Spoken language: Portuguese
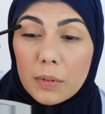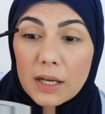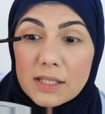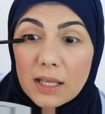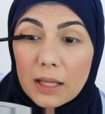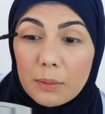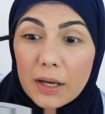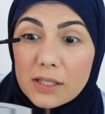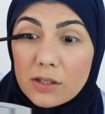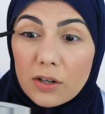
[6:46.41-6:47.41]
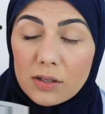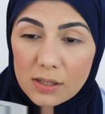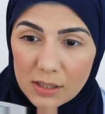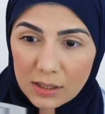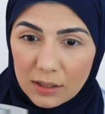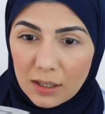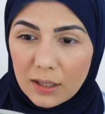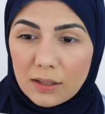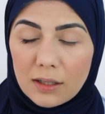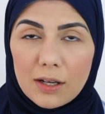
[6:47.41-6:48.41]
Parece que ela é mais
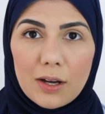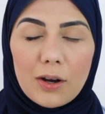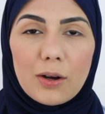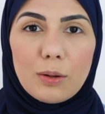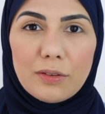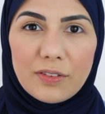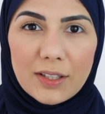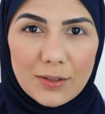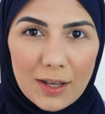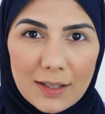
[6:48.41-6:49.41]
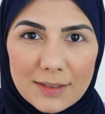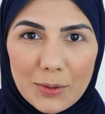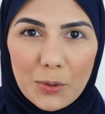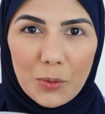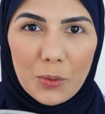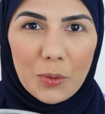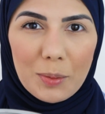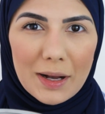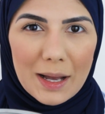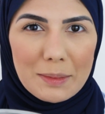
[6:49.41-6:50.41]
grossinha. Olha o efeito que ela deu com
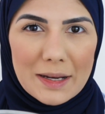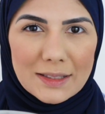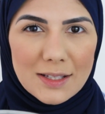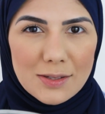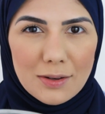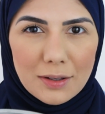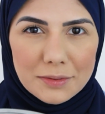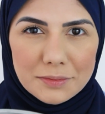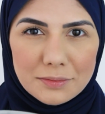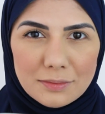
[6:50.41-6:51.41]
uma camada só.